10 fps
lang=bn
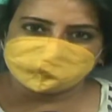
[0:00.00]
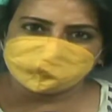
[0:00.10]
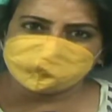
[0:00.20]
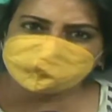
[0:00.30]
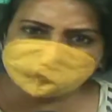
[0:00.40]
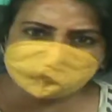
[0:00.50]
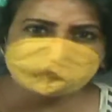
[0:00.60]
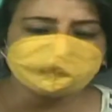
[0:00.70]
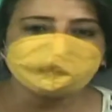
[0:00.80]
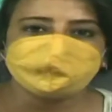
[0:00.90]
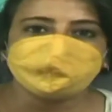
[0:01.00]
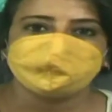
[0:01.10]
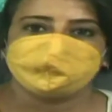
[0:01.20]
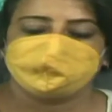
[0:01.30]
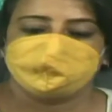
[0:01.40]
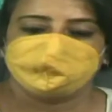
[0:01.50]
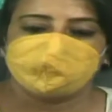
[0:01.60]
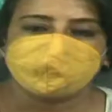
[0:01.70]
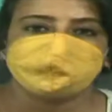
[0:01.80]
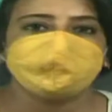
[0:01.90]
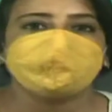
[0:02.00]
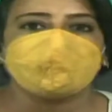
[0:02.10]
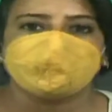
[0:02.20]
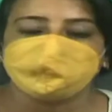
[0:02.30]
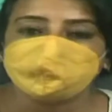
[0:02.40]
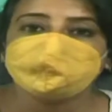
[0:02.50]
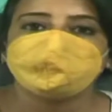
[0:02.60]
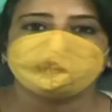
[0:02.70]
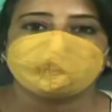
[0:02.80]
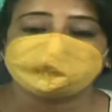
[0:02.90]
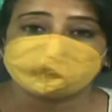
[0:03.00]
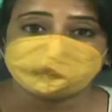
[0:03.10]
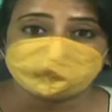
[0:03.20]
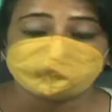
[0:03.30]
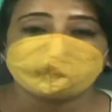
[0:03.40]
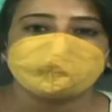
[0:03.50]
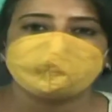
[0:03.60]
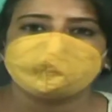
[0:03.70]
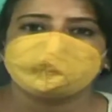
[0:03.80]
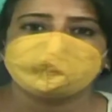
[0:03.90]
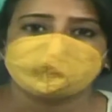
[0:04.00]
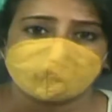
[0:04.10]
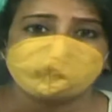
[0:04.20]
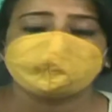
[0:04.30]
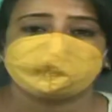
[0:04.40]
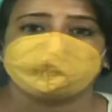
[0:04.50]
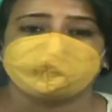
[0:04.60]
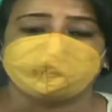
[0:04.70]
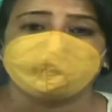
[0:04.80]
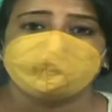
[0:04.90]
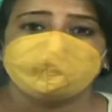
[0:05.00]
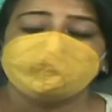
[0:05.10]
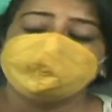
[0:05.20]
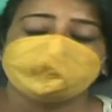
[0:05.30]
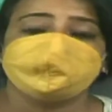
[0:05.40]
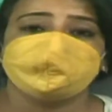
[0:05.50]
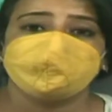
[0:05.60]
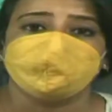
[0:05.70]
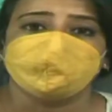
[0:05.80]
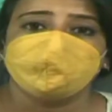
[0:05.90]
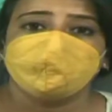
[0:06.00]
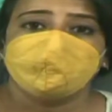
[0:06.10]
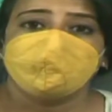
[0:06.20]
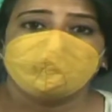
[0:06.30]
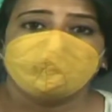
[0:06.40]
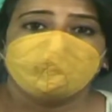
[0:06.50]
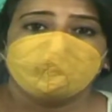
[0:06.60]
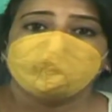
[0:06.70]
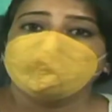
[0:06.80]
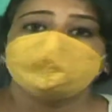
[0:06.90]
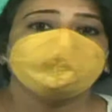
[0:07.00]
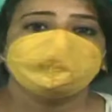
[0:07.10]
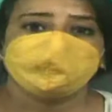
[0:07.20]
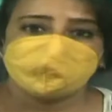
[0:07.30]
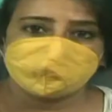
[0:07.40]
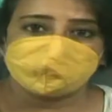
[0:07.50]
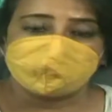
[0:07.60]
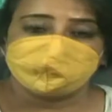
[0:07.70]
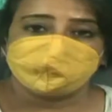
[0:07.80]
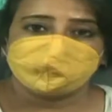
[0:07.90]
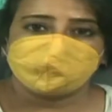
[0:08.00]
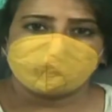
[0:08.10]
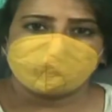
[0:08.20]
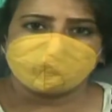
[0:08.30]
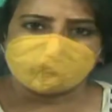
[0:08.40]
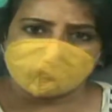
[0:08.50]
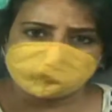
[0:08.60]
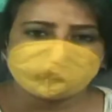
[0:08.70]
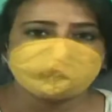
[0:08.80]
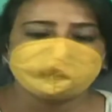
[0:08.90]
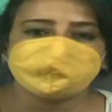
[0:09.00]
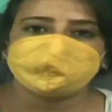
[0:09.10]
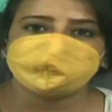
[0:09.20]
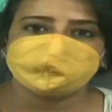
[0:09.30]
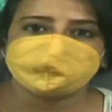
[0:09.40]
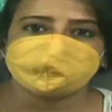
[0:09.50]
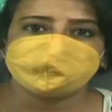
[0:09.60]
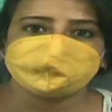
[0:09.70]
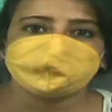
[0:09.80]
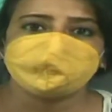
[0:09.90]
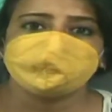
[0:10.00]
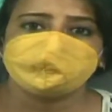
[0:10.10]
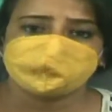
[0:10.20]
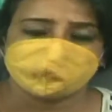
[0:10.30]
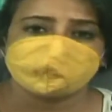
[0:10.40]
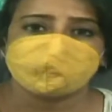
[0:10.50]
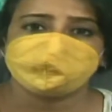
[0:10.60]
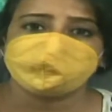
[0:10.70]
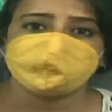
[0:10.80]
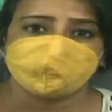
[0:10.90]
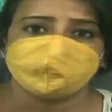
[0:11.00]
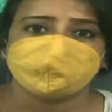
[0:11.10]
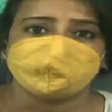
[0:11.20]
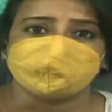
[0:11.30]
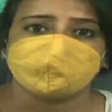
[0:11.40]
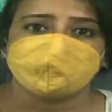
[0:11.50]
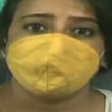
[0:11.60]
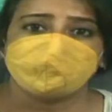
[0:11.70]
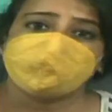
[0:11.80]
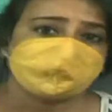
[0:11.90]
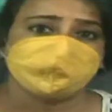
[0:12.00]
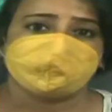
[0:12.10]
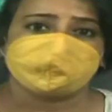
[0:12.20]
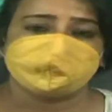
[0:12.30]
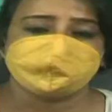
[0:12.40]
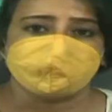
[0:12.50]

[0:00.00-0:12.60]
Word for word: অত্যন্ত ভাবে আপ্লুত বা যে পুজোকে ঘিরে তাদের আবেগ থাকে সেটি হলো বন্ধুমহল ক্লাব আর আমরা এই মুহূর্তে পৌঁছে গিয়েছি সেই ক্লাবেরই সম্পাদক পার্থদার কাছে